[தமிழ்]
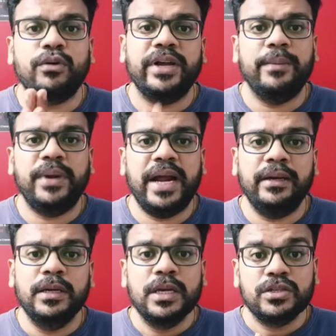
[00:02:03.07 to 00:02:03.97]
எங்களுடைய பிளான்
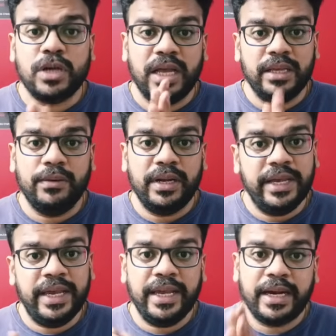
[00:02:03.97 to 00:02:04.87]
ஸோ அதை
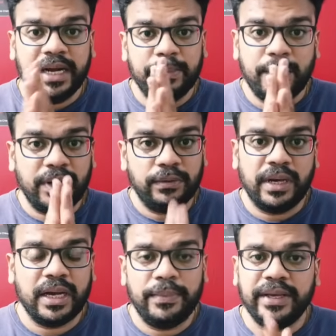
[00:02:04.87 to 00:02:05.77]
வரி கண்டிப்பாக
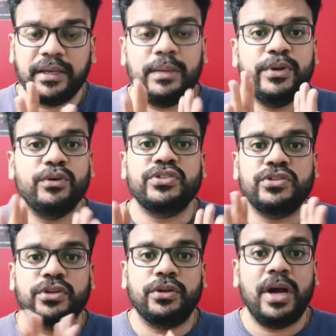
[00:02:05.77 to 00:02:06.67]
பண்ணுவாங்க அப்படிங்கிறத நம்ம யோசிச்சு
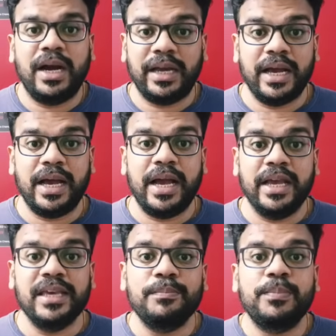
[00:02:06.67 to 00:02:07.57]
வச்சுருந்தோம் ஆனால்
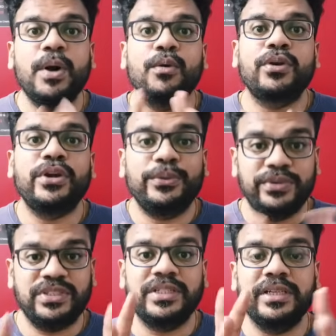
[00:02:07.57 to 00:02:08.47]
இப்போ ஒரு
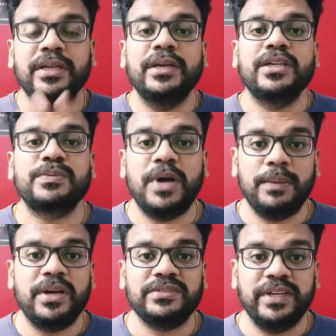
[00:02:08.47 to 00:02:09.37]
ட்விஸ்ட்டு ஸ்மால்
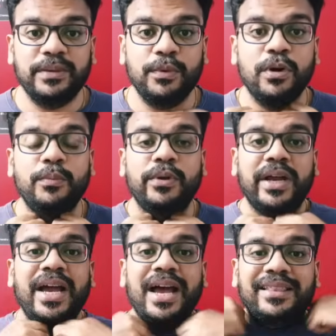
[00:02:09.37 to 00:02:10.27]
பாஸ் வீட்டுக்கு போக போகிற
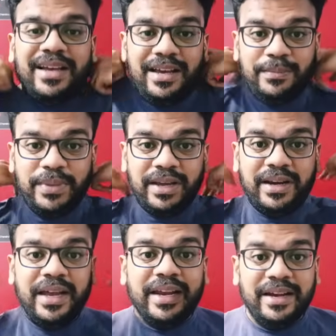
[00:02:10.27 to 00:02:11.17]
அந்த ஆறு
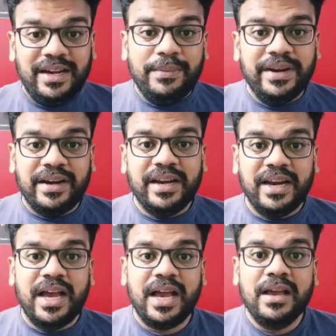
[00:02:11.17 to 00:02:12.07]
பேரில் என்ன
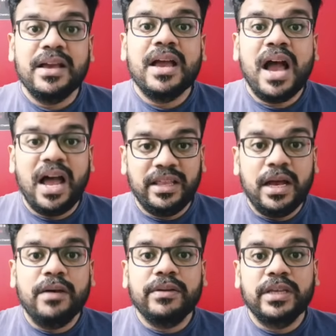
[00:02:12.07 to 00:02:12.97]
அப்படின்றீங்களா
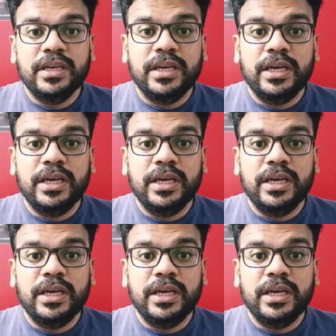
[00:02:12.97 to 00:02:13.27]
அதாவது